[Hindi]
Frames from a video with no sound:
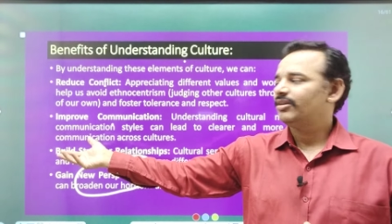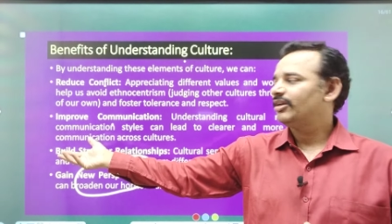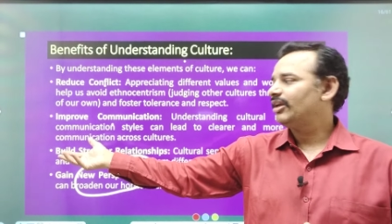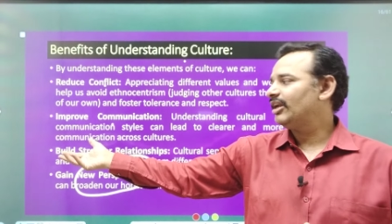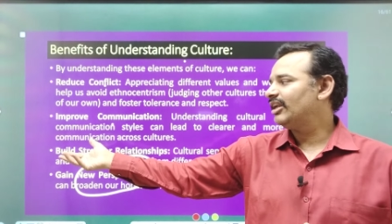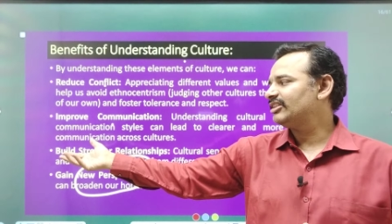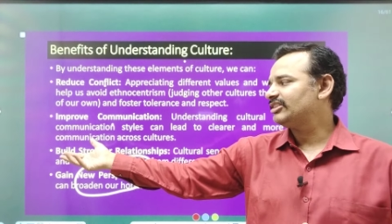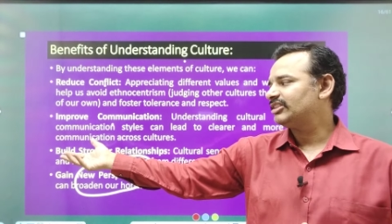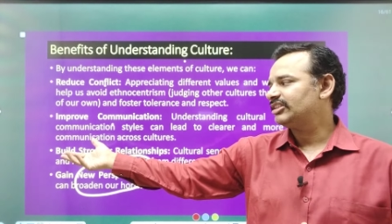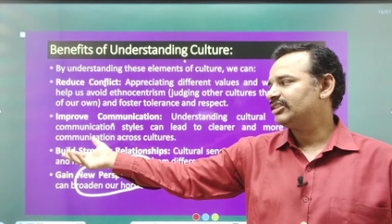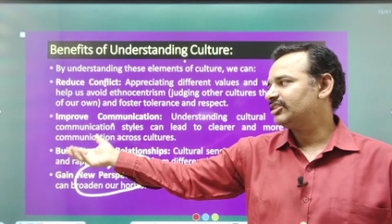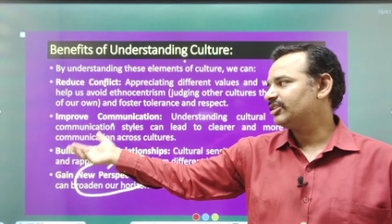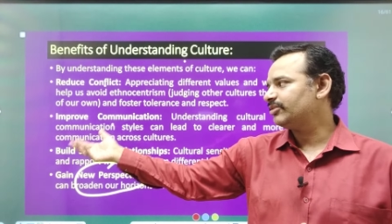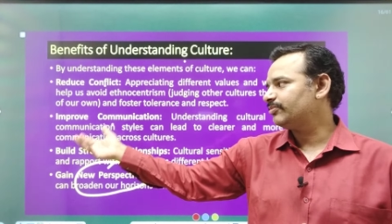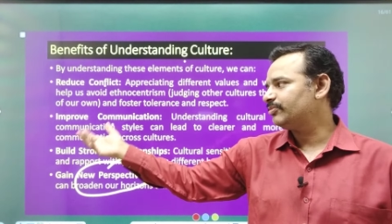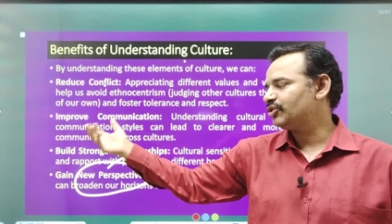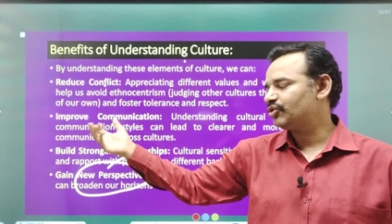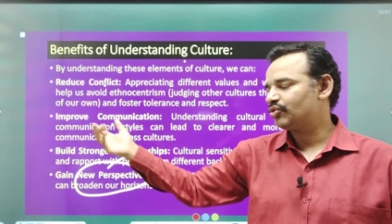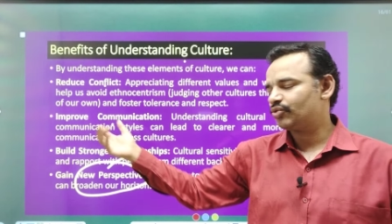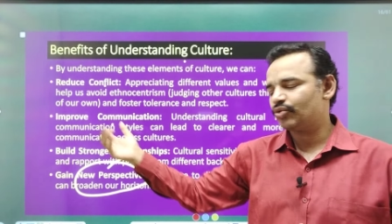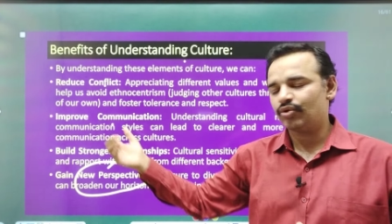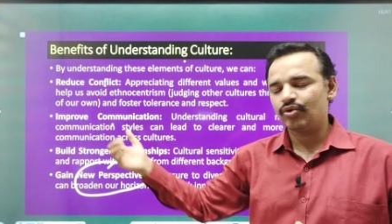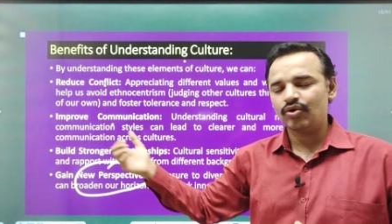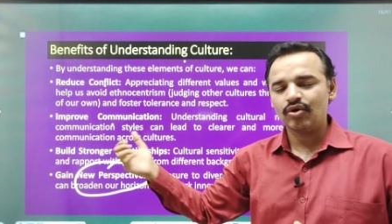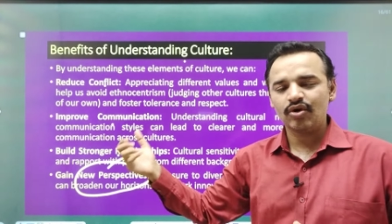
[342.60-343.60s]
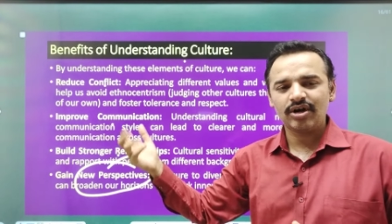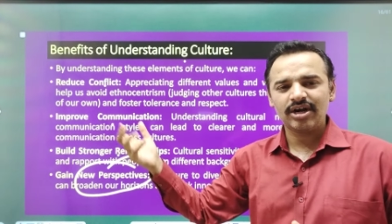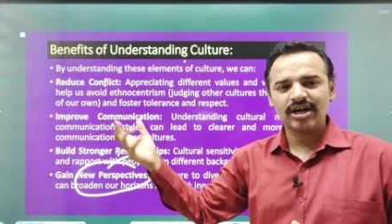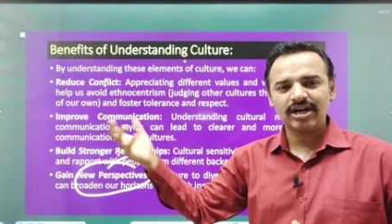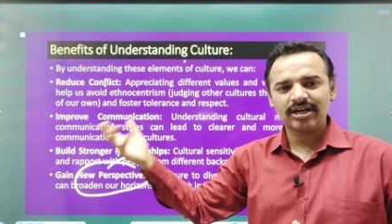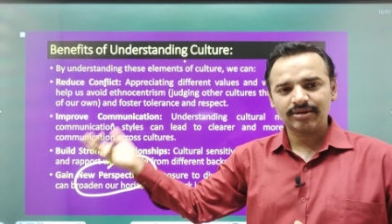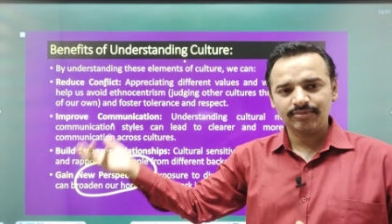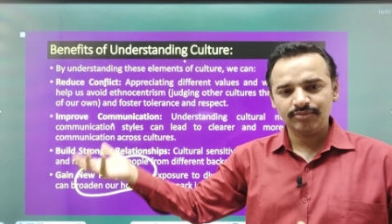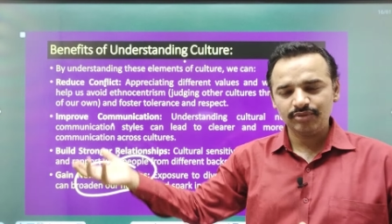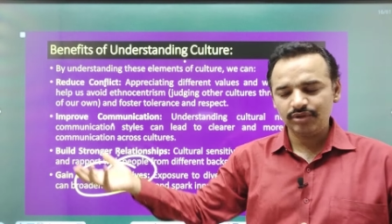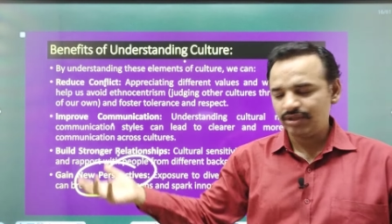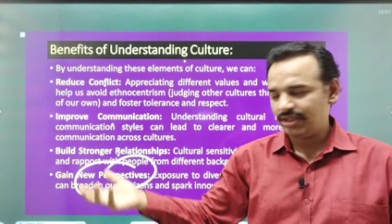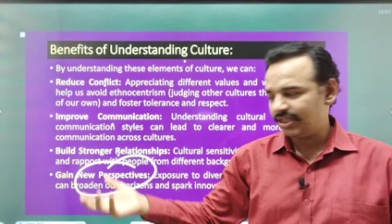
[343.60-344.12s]
रिलेशनशिप स्ट्रॉन्ग
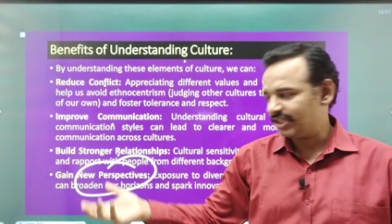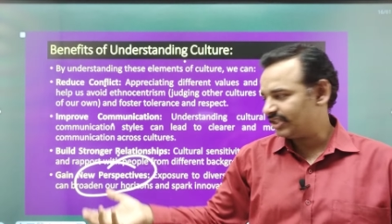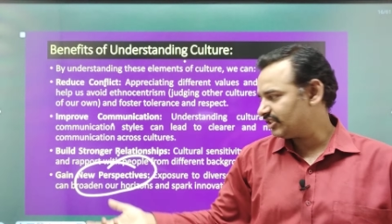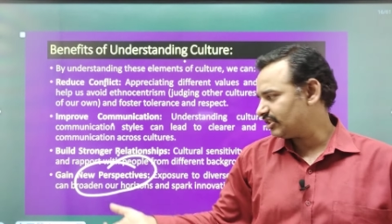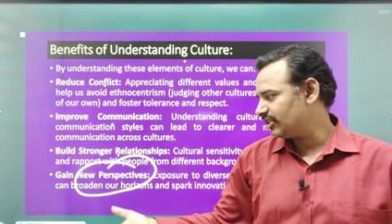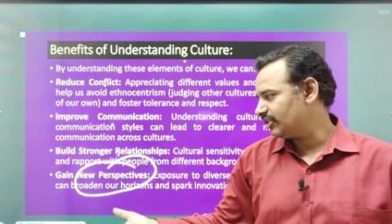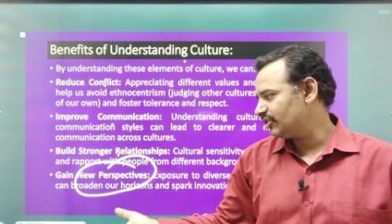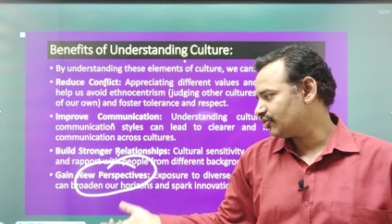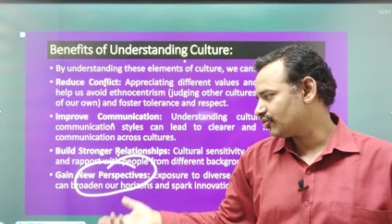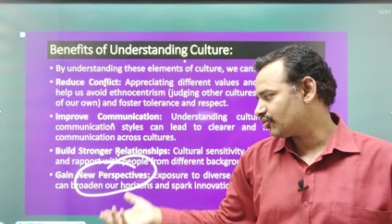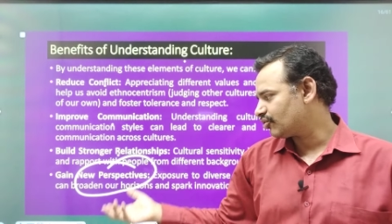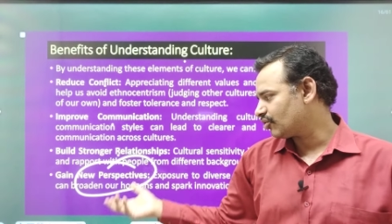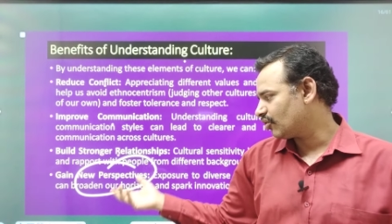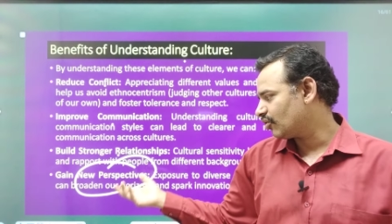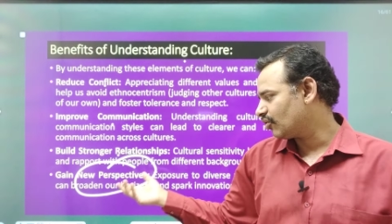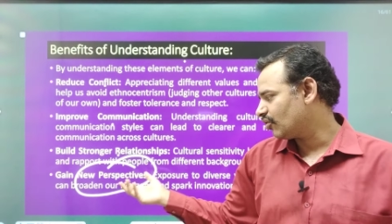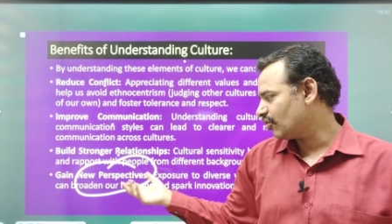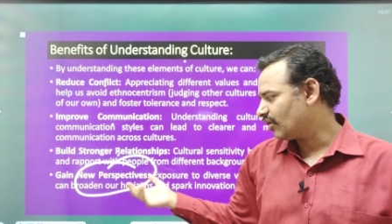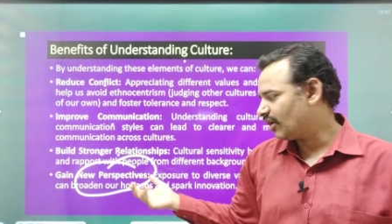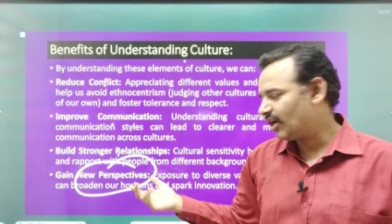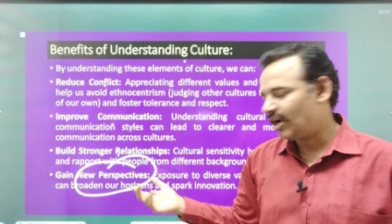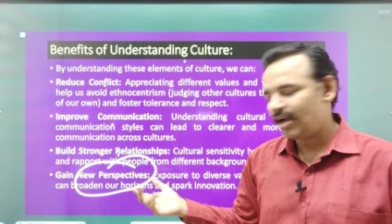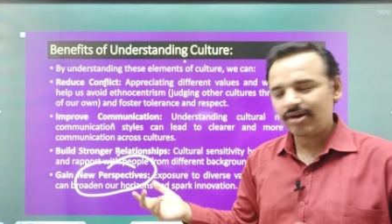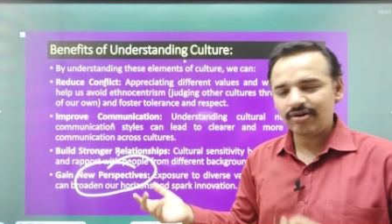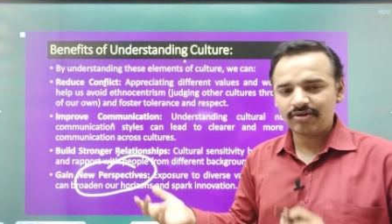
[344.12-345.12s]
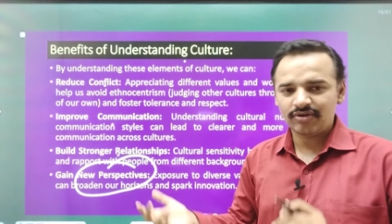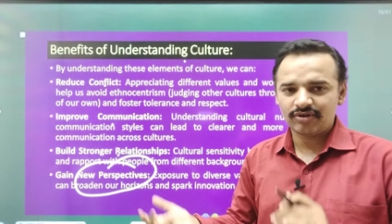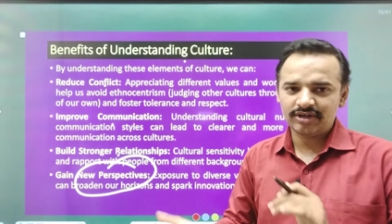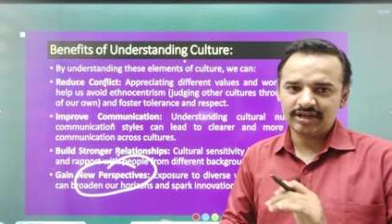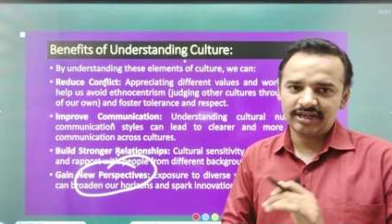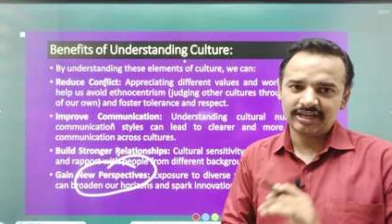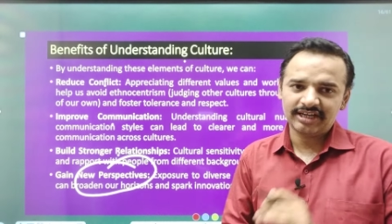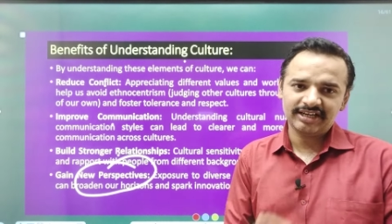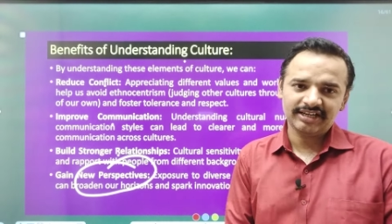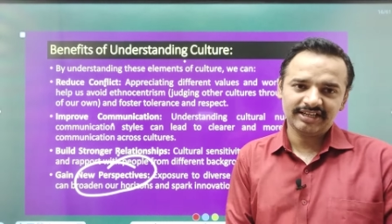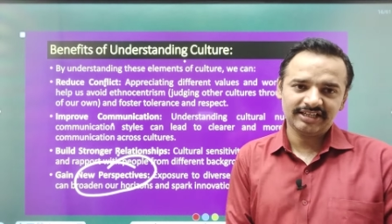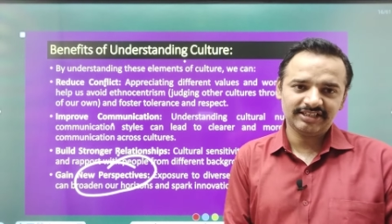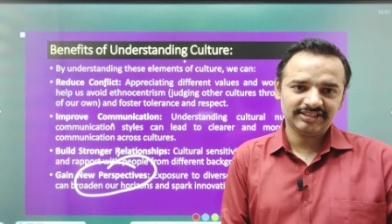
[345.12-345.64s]
होगा कम्युनिकेशन स्ट्रॉन्ग होगा और
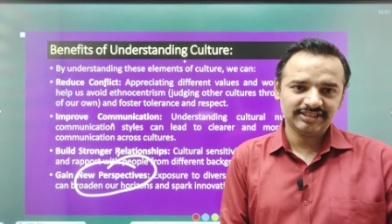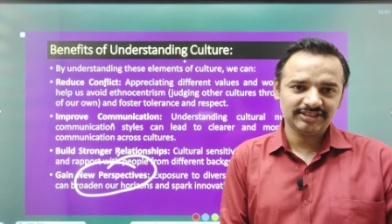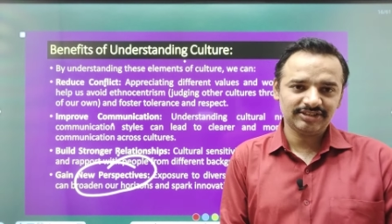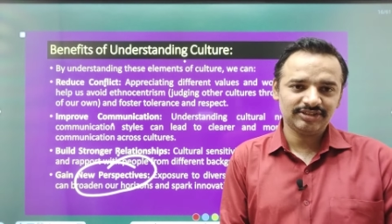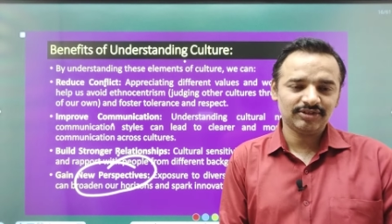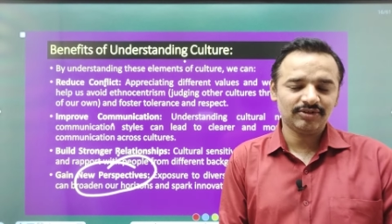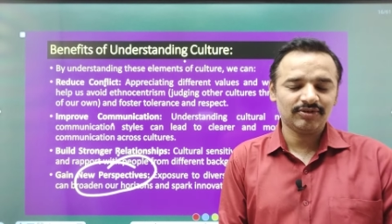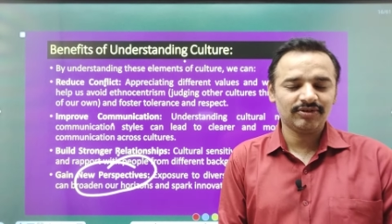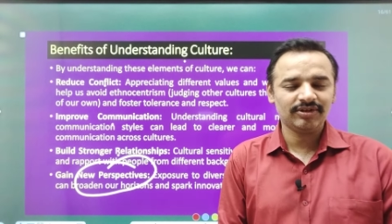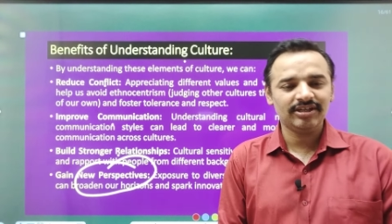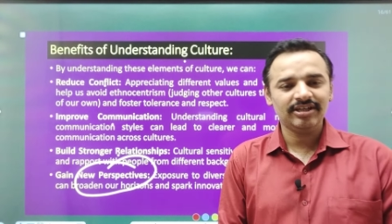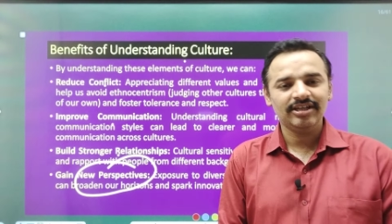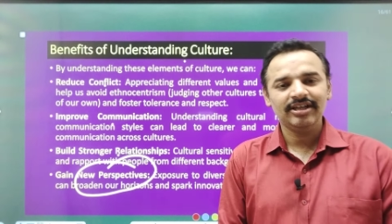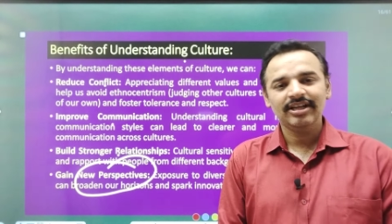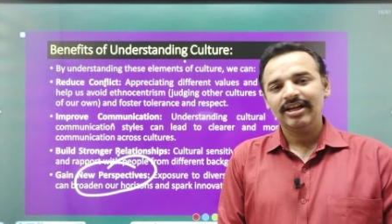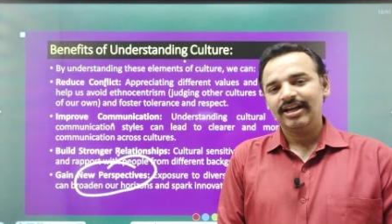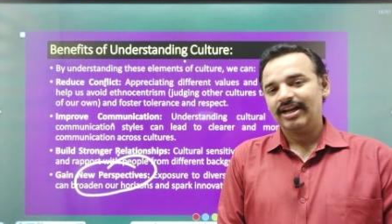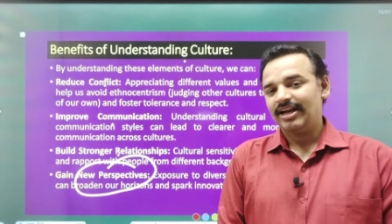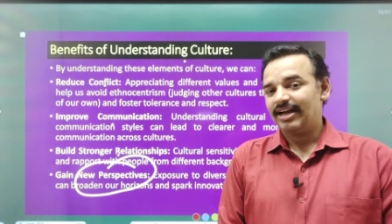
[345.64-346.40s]
नई नई चीज़ें होंगी